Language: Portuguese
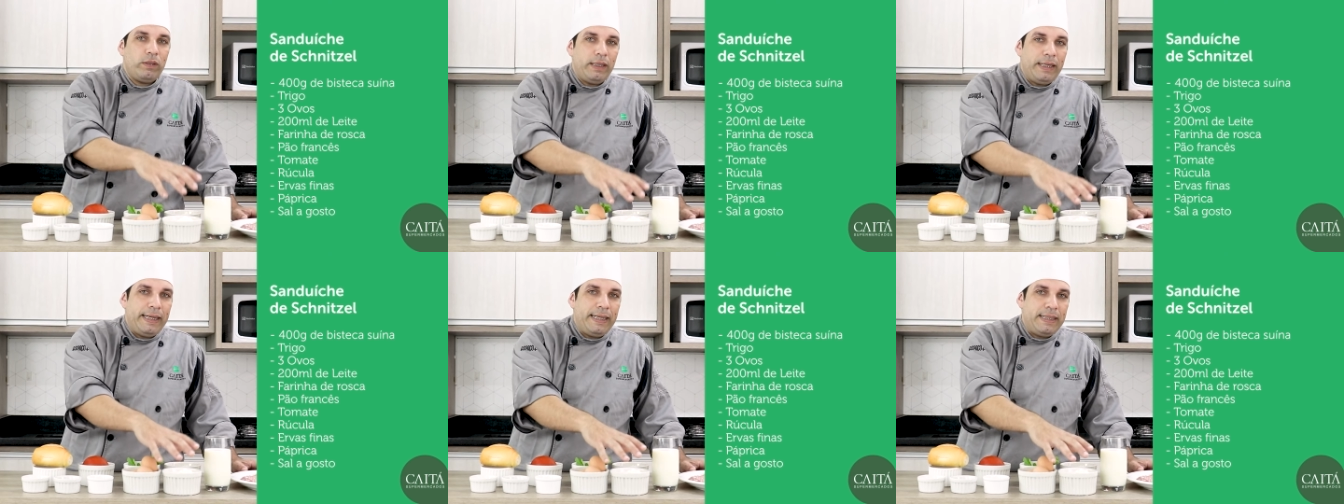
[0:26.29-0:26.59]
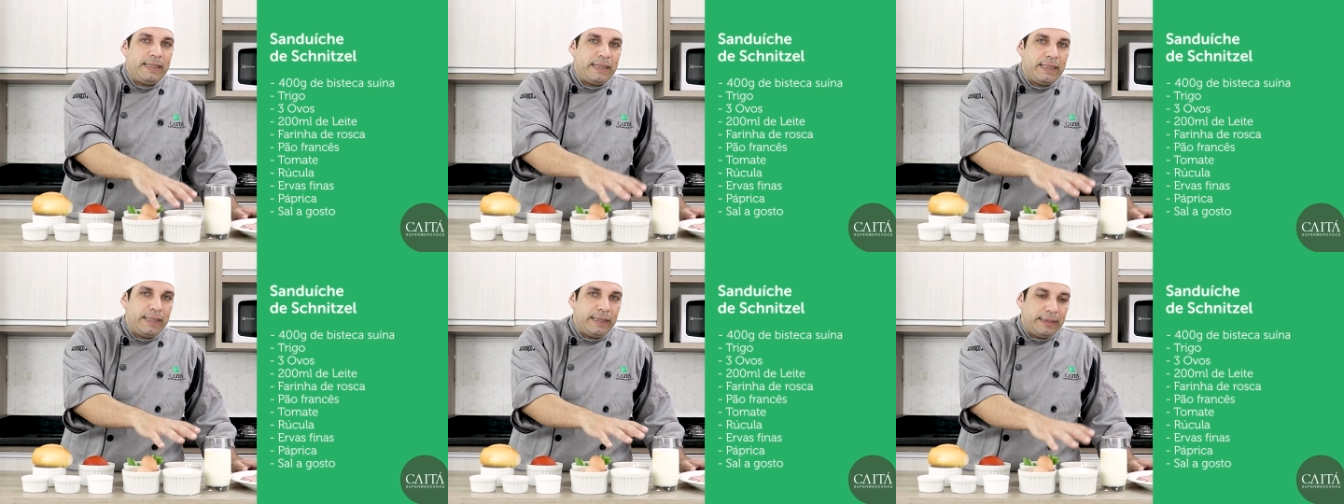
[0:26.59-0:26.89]

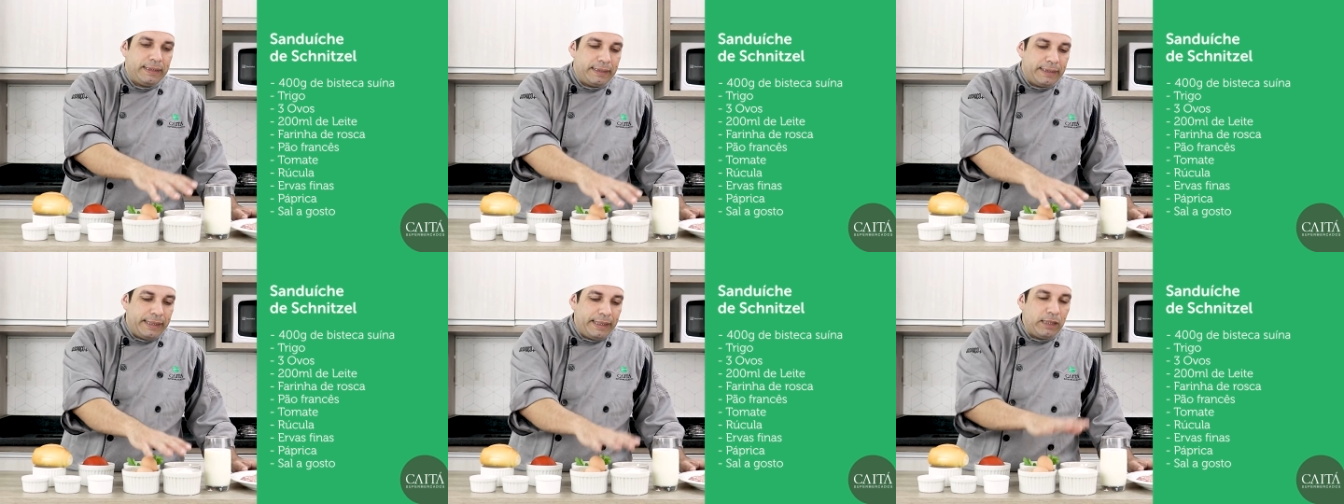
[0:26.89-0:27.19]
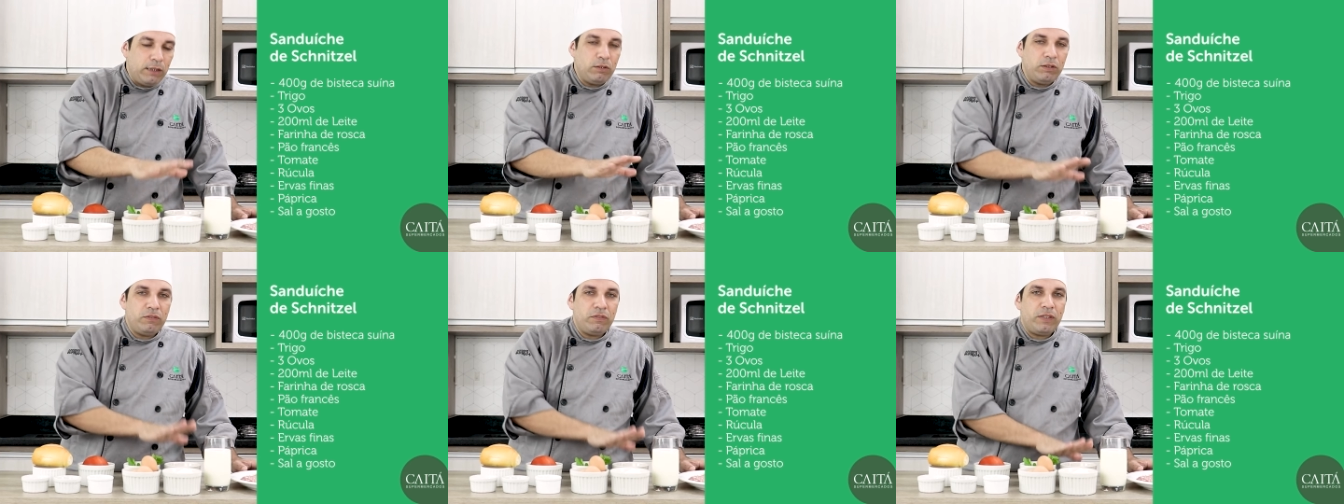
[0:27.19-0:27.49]
leite,
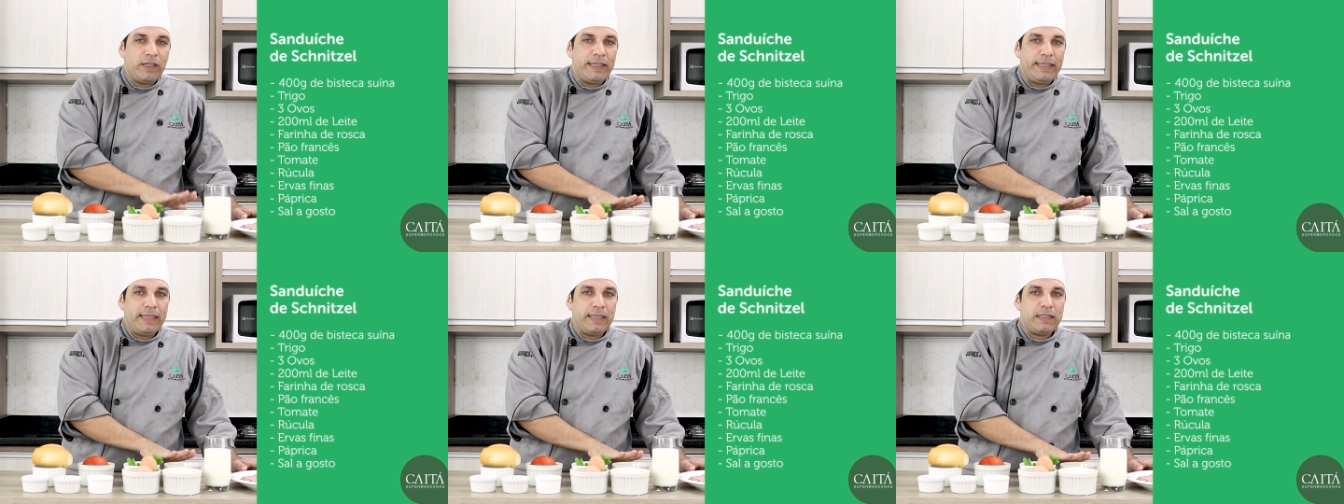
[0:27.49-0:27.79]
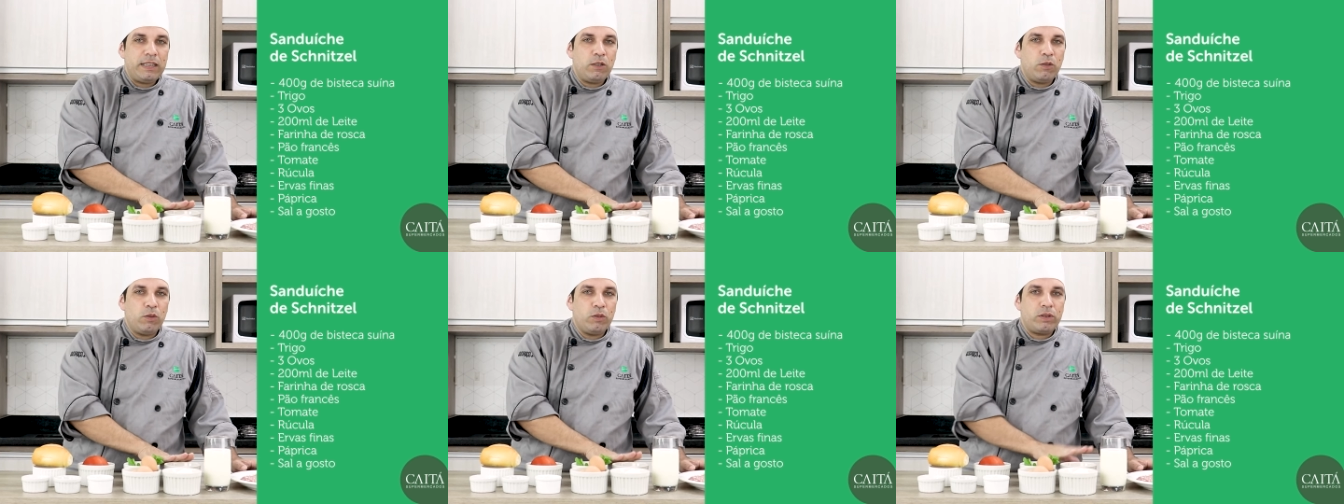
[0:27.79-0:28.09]
trigo e
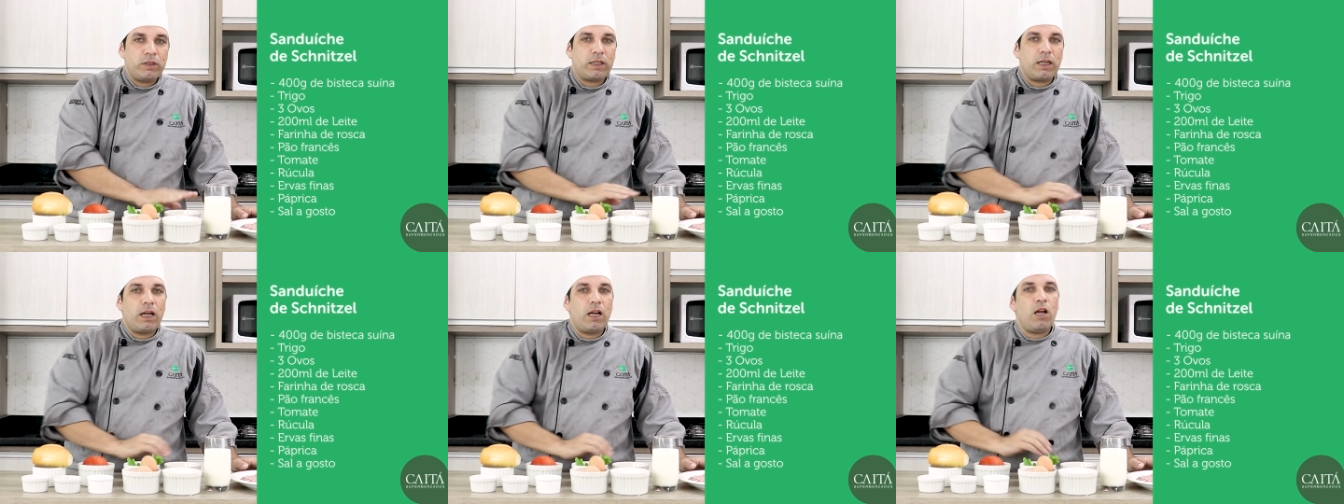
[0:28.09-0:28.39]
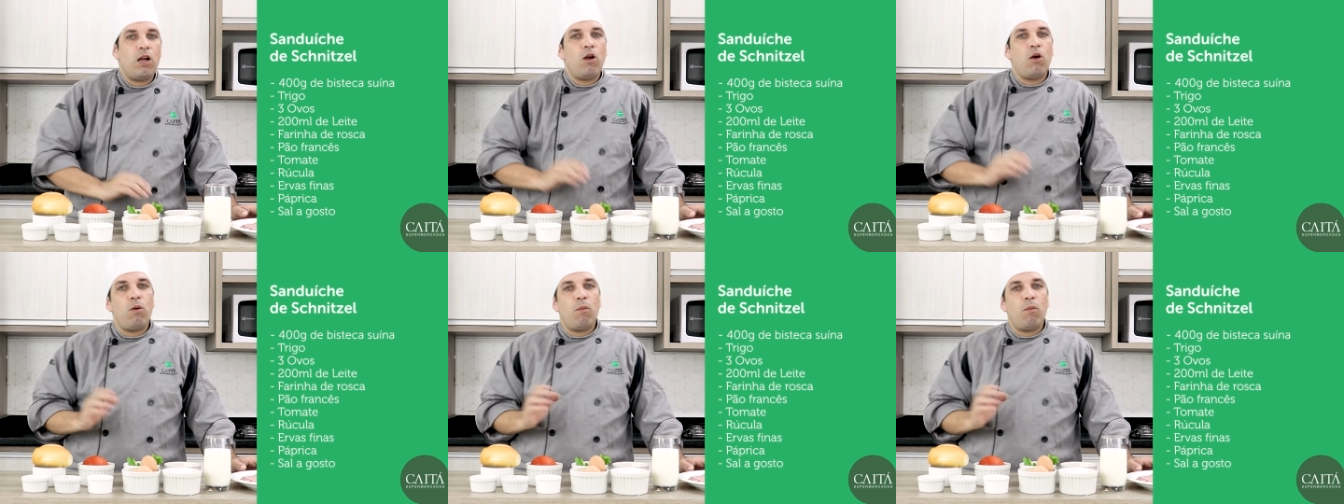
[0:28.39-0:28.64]
farinha de rosca.